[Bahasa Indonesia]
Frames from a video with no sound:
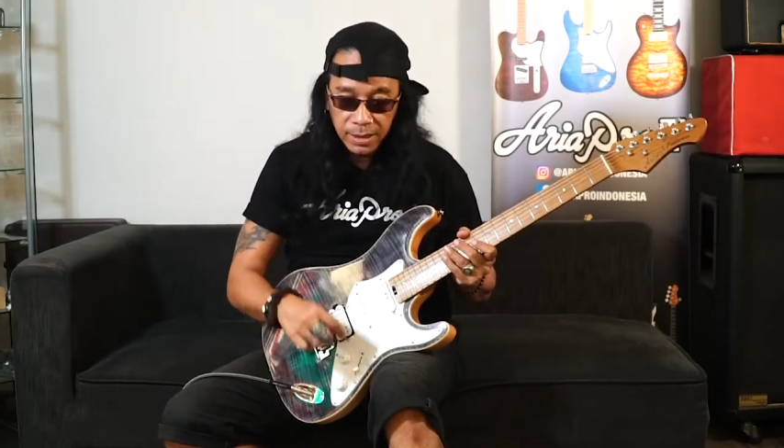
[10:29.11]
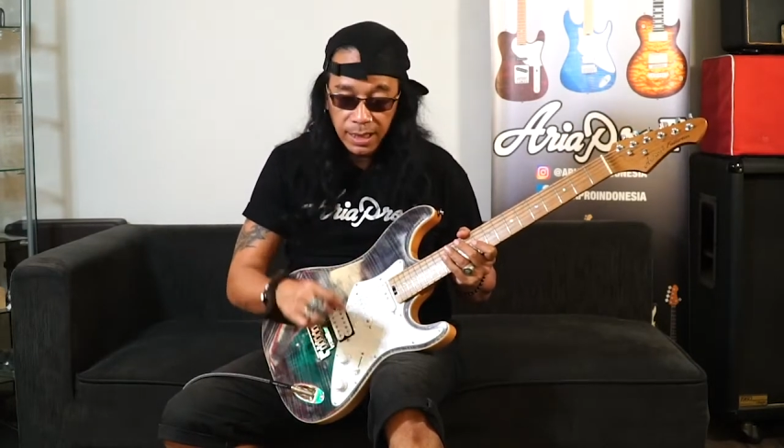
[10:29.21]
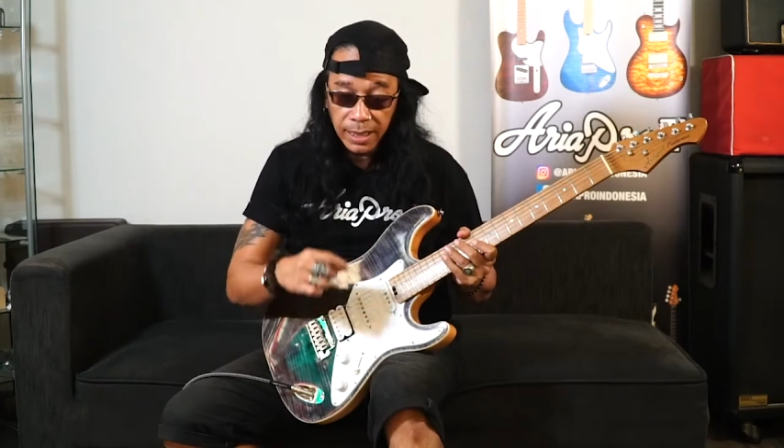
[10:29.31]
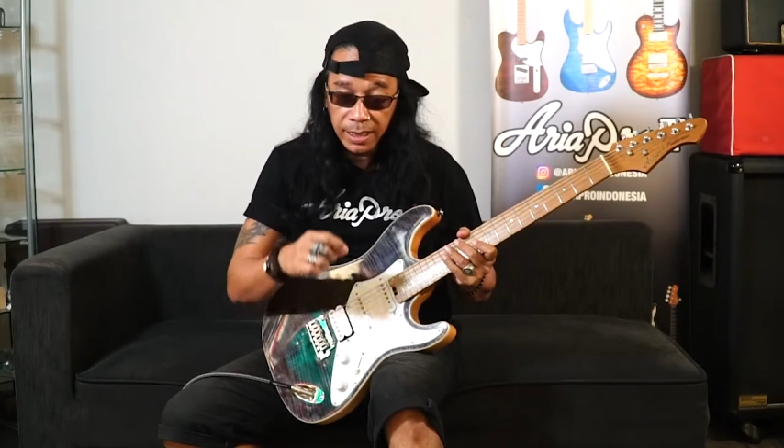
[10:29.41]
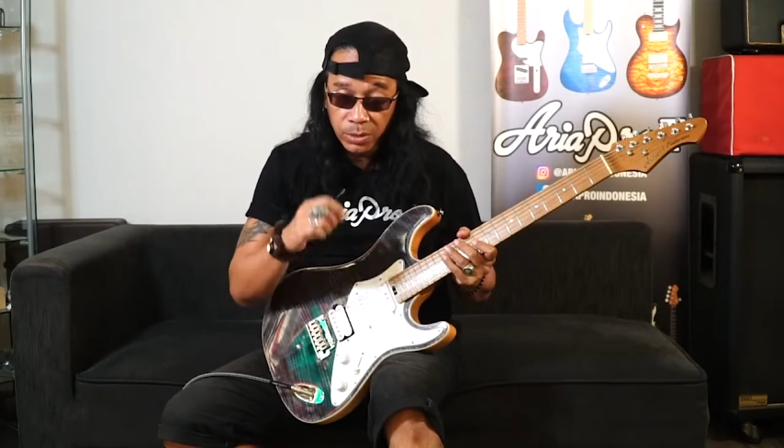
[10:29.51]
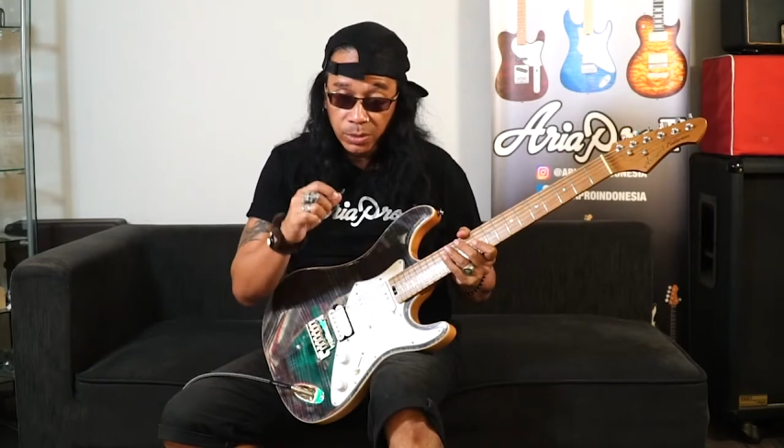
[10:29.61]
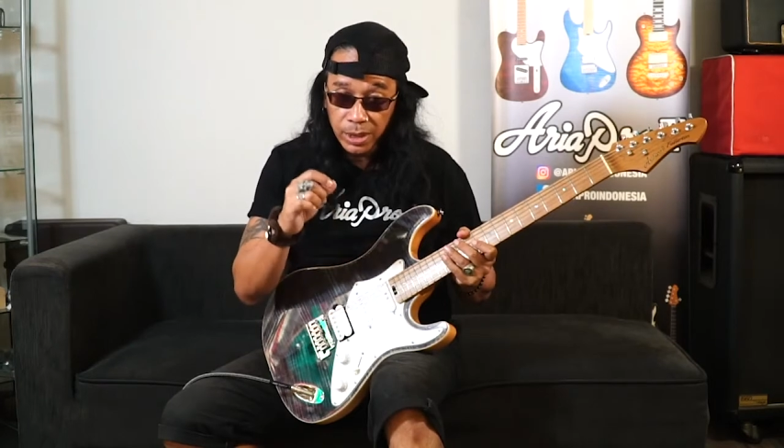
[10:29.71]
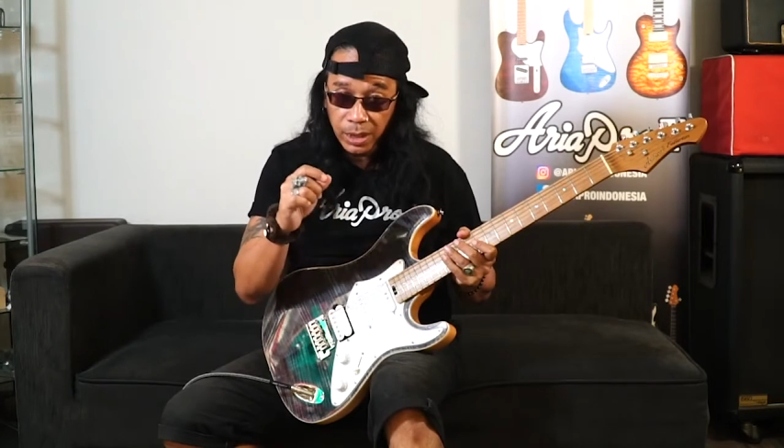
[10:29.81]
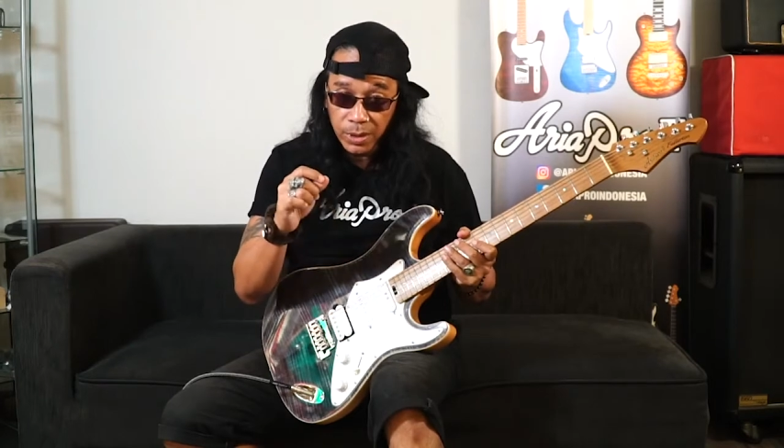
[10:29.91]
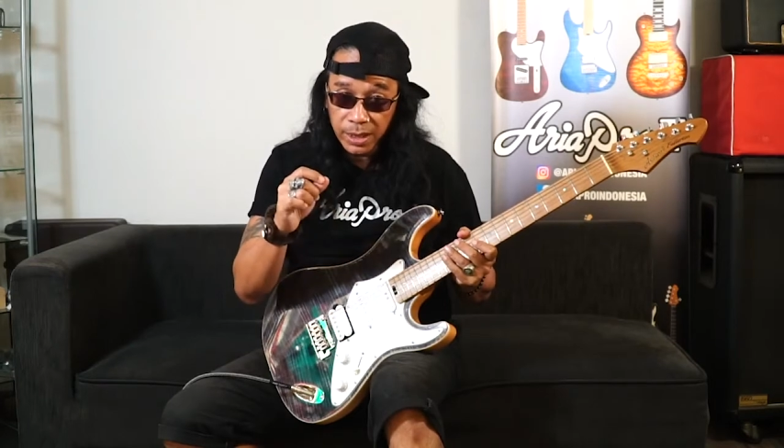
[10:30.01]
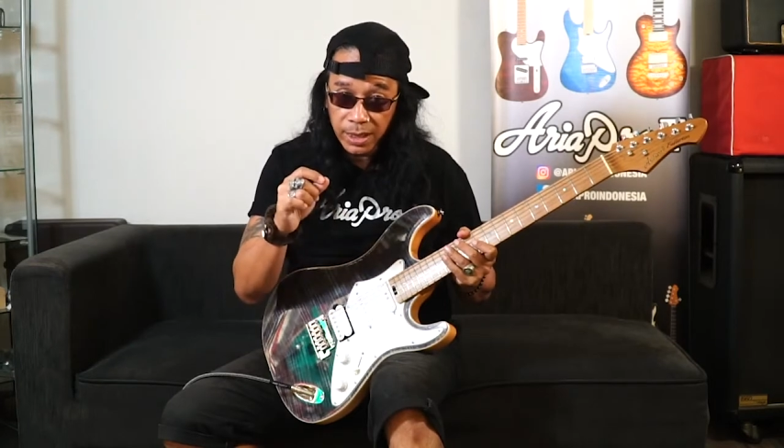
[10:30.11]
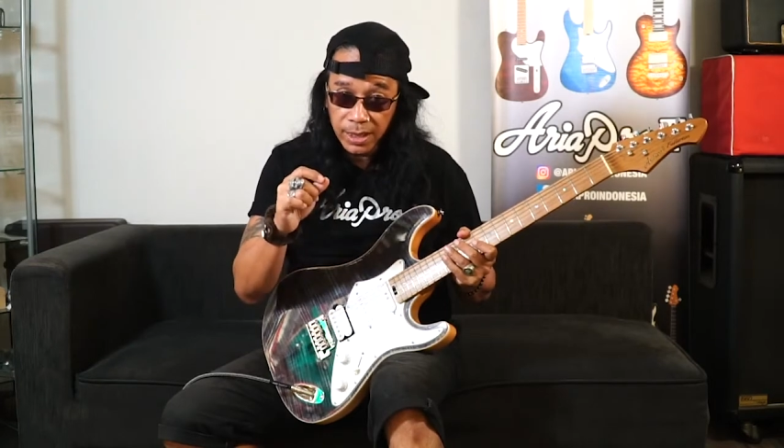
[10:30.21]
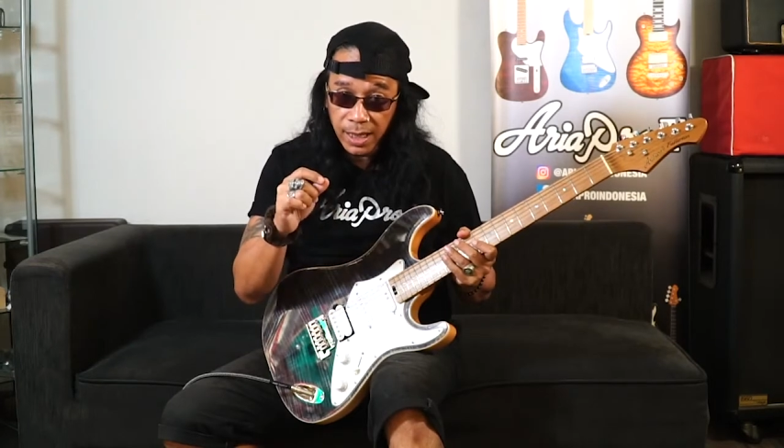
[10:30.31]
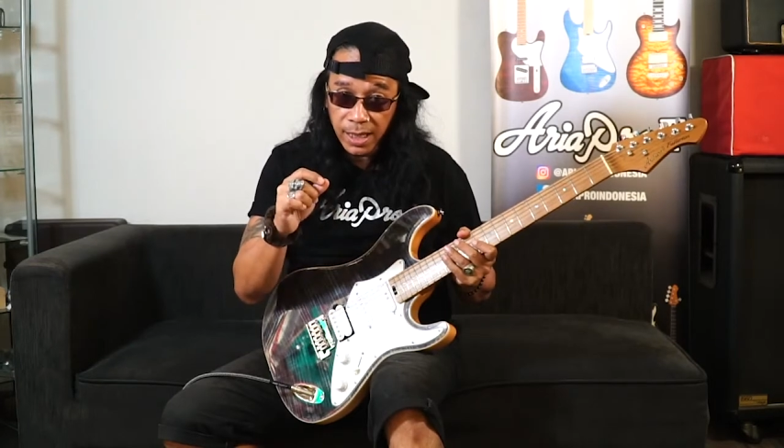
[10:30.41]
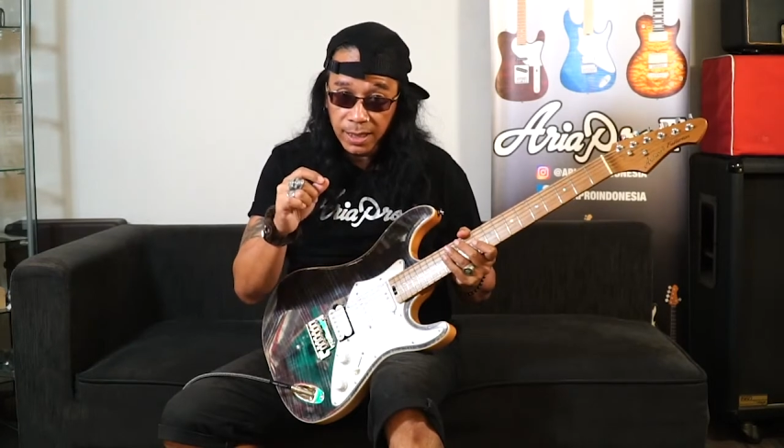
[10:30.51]
dilatih dulu di awalnya
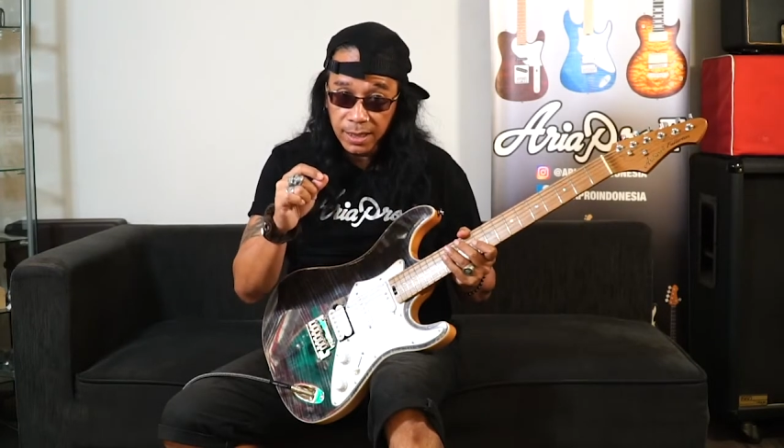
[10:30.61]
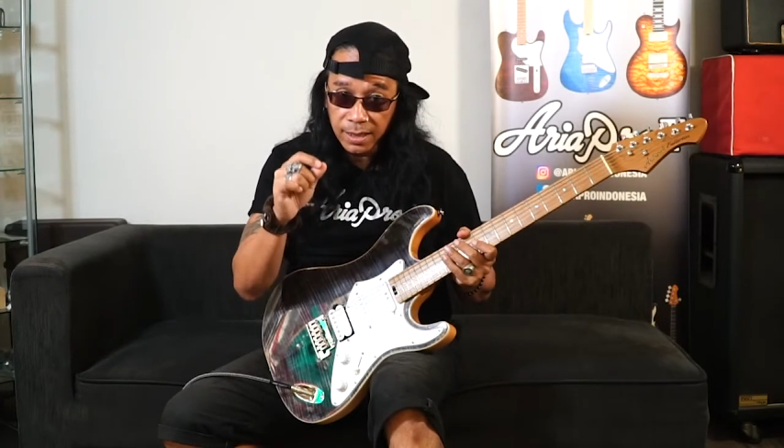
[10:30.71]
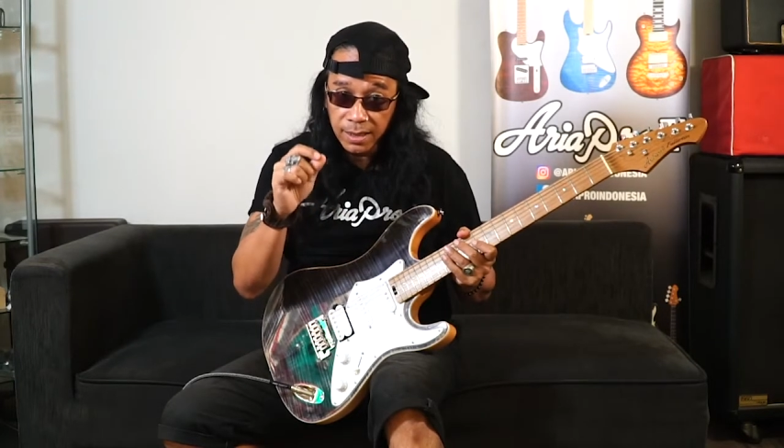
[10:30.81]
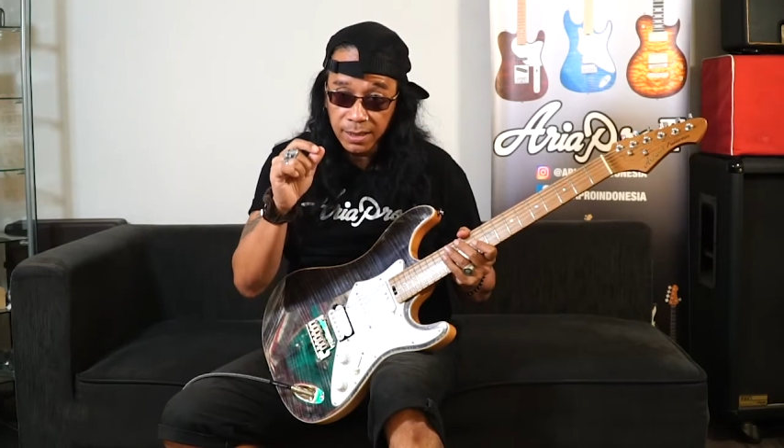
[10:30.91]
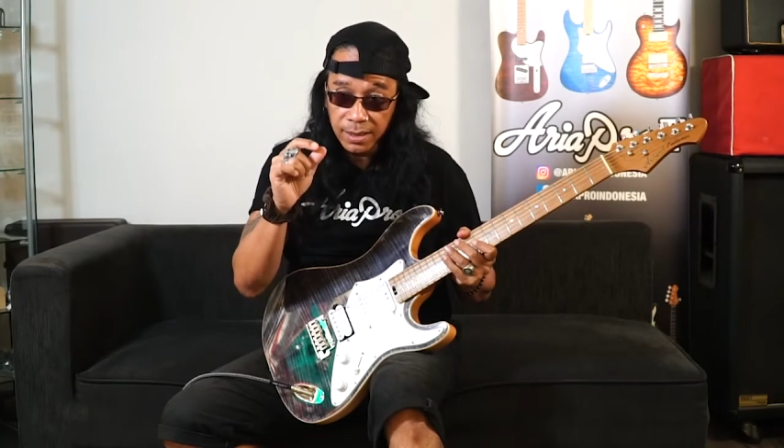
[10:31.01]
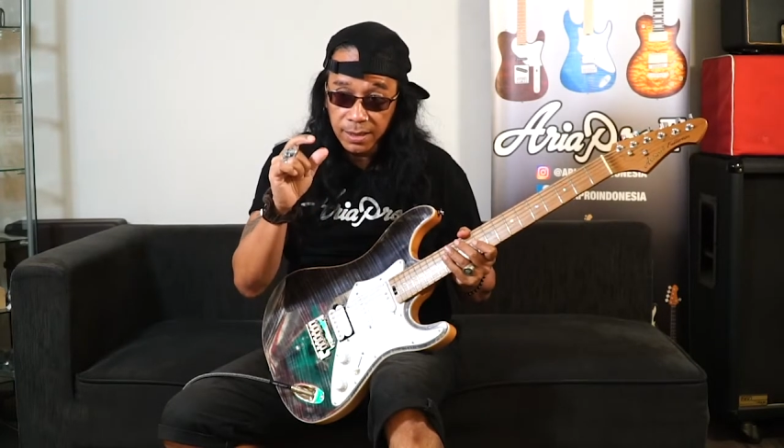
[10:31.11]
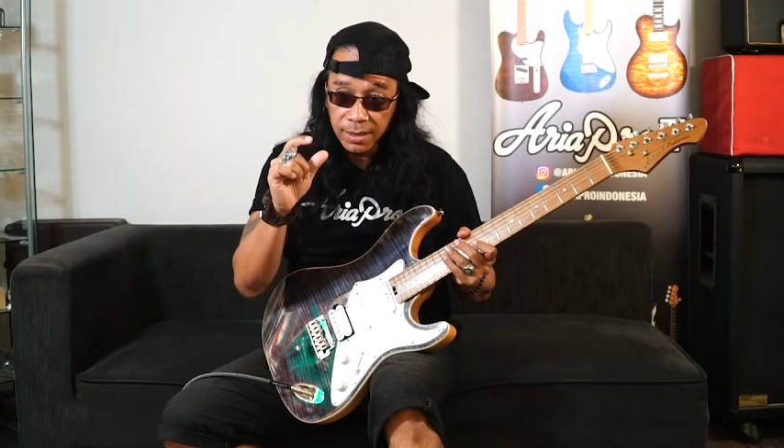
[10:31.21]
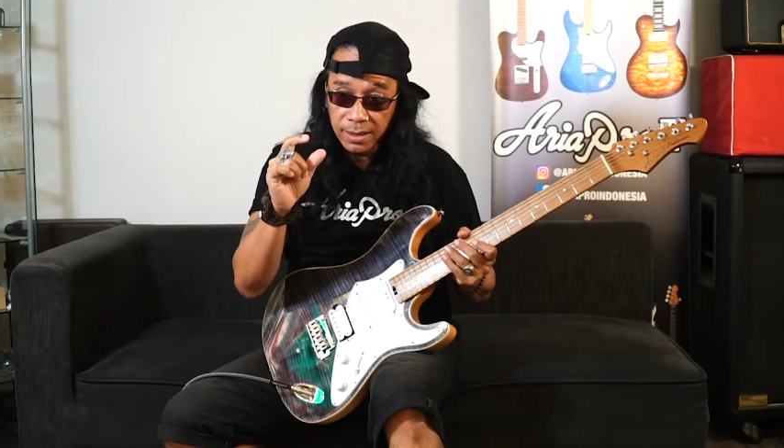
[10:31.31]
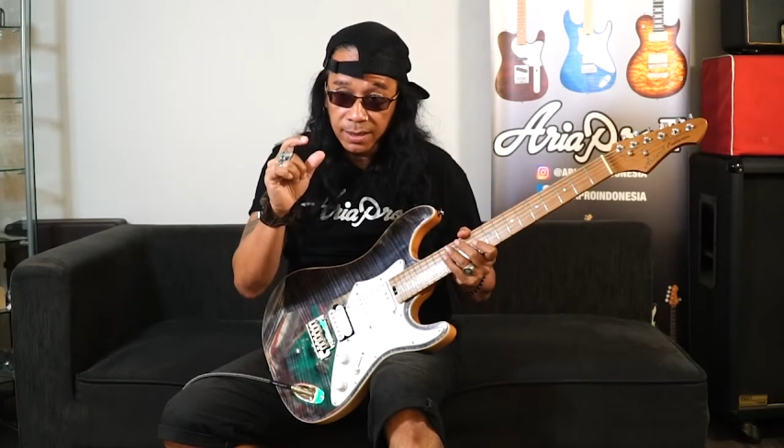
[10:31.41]
dengan uh,